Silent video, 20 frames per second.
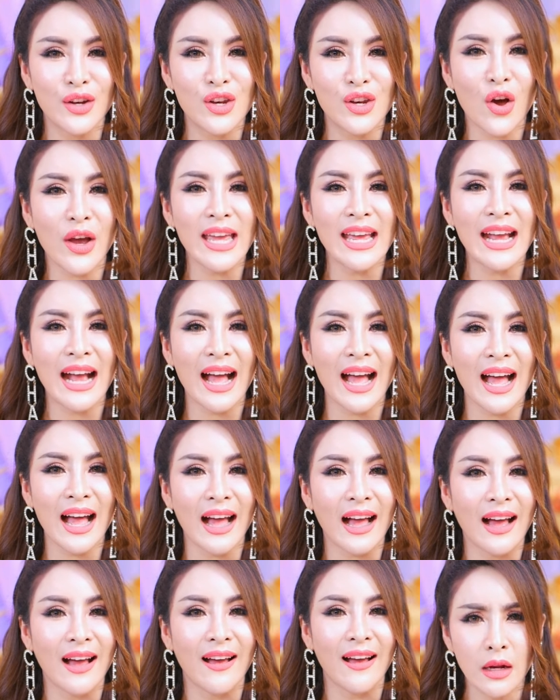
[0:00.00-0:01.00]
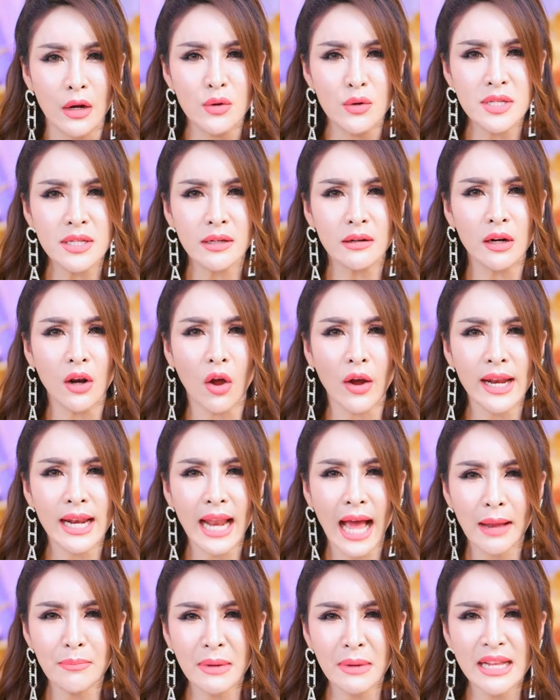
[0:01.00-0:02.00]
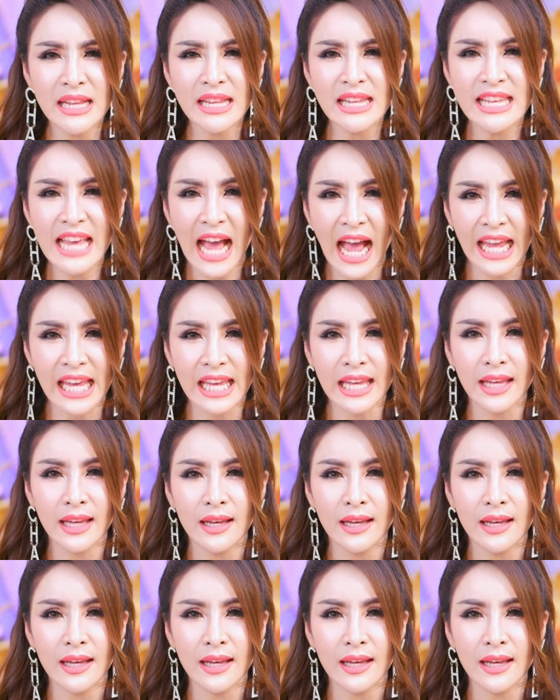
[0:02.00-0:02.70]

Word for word: ด้อยค่ารู้สึกร้อยล้านมันใหญ่